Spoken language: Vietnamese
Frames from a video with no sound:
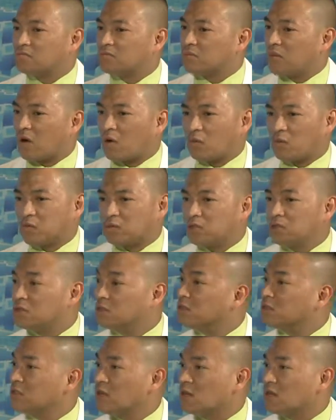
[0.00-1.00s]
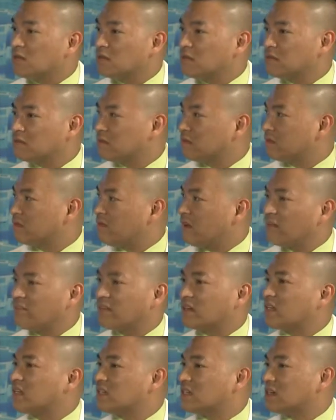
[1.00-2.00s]
hồi xưa trời rất
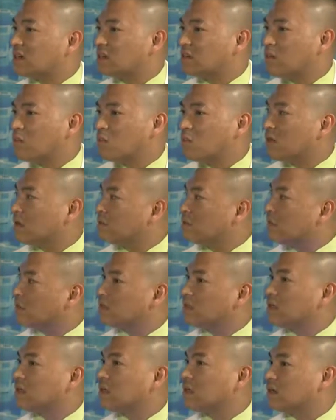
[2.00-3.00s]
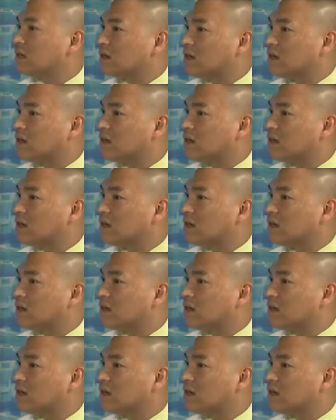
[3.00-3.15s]
là hiền, không có bao giờ